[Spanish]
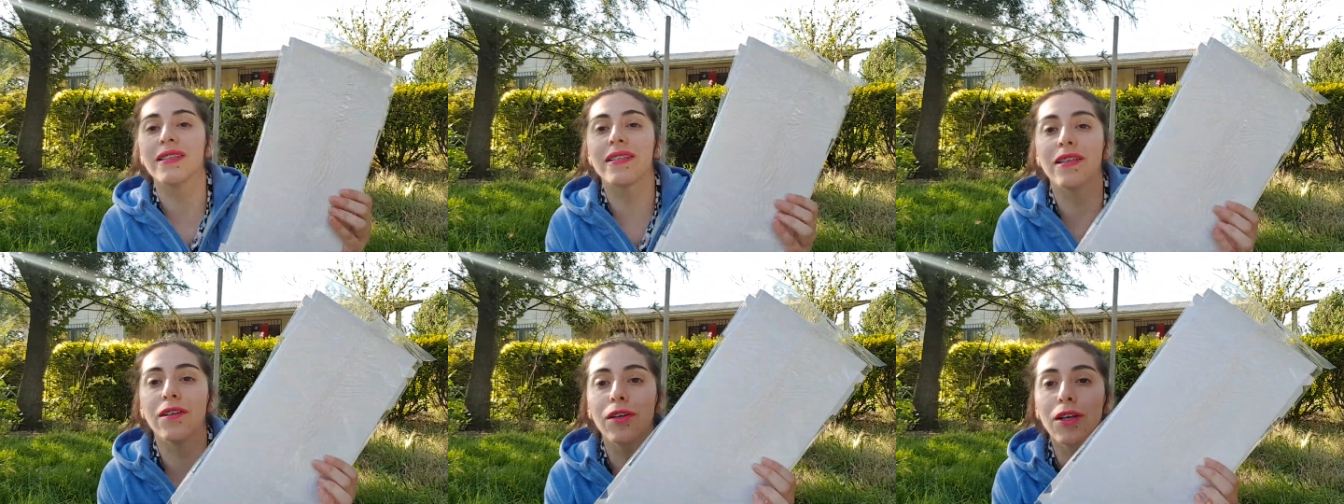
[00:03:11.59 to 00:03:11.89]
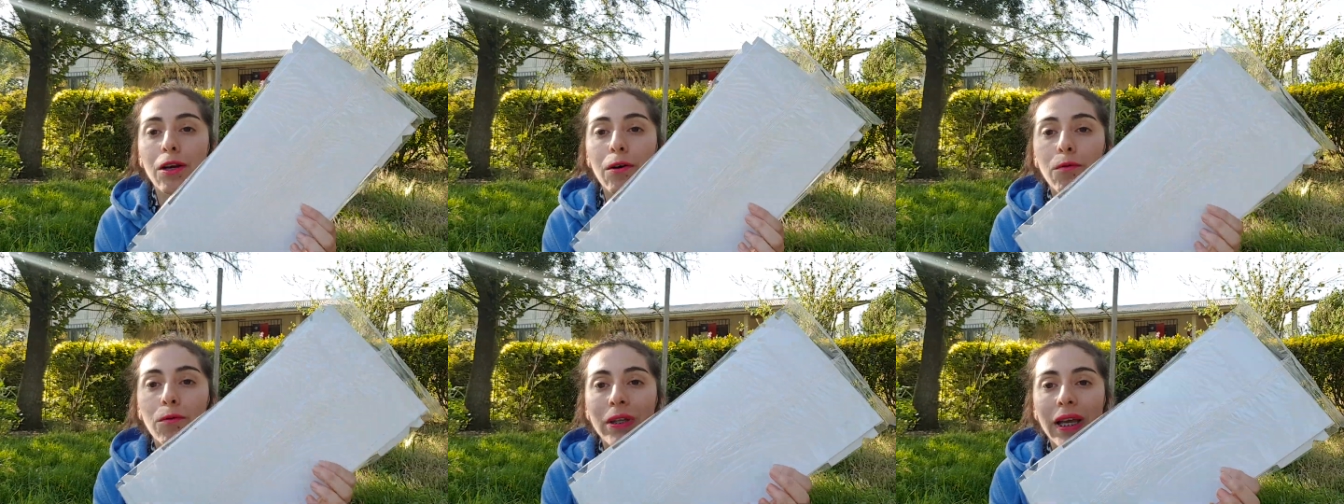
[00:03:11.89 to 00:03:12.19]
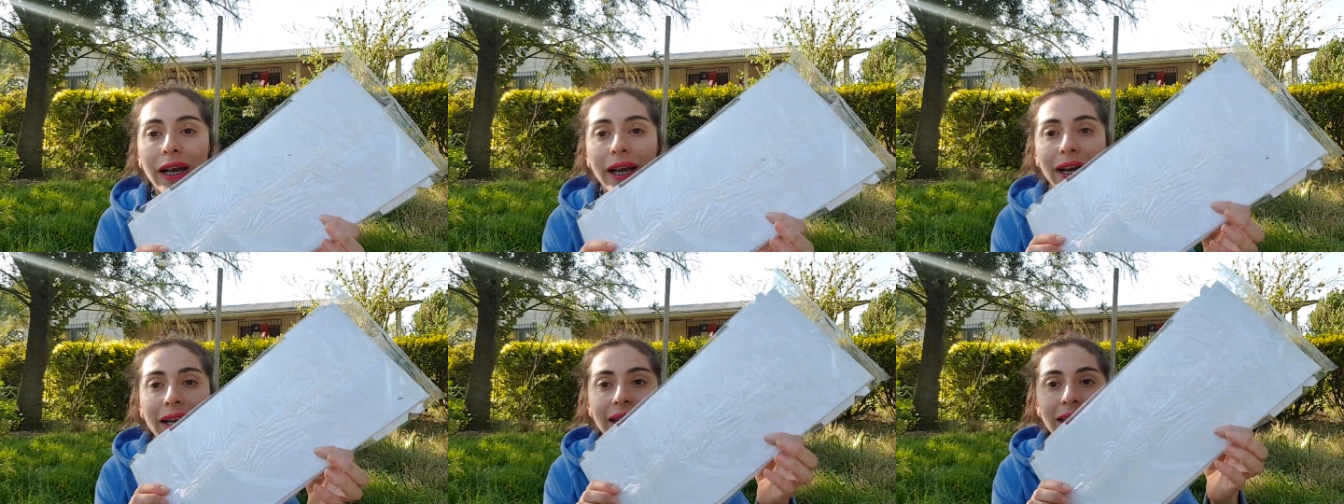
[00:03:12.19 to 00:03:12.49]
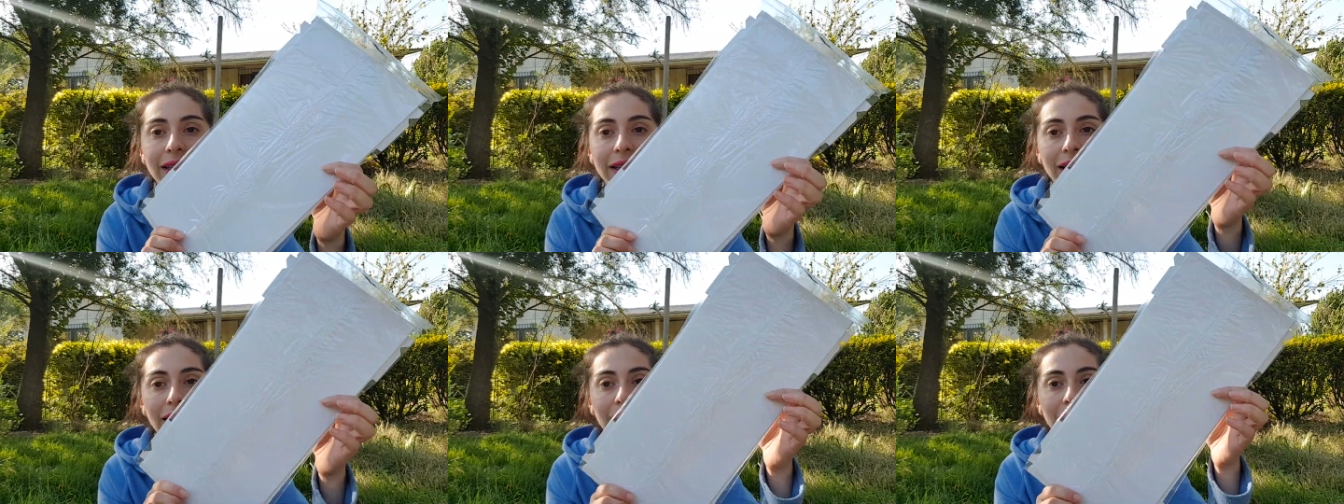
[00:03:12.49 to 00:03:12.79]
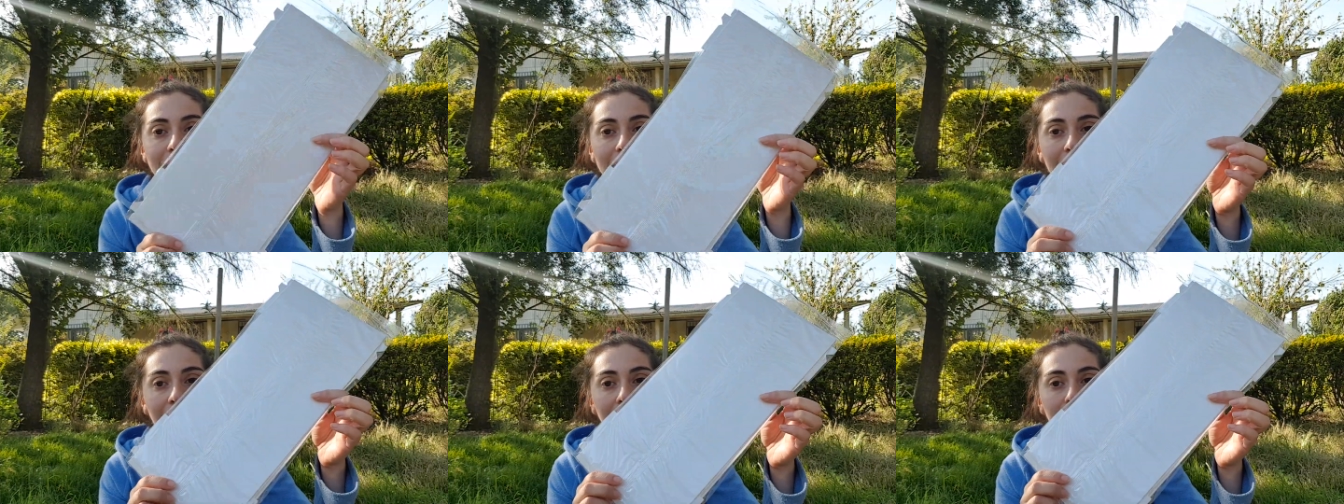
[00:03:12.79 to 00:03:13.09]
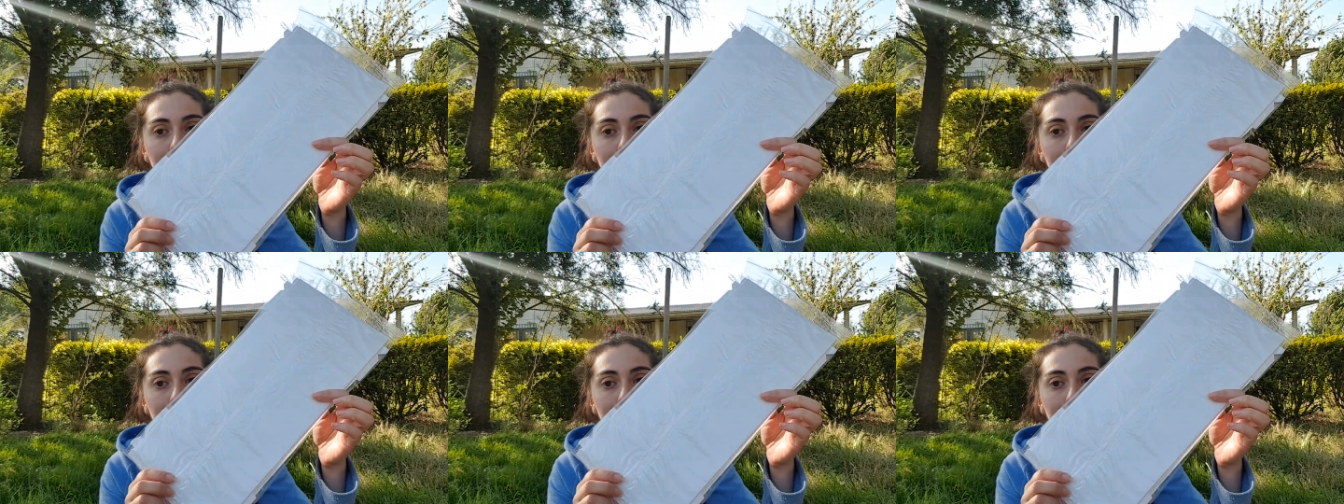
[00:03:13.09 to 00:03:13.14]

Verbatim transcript: sino que una cajita de estas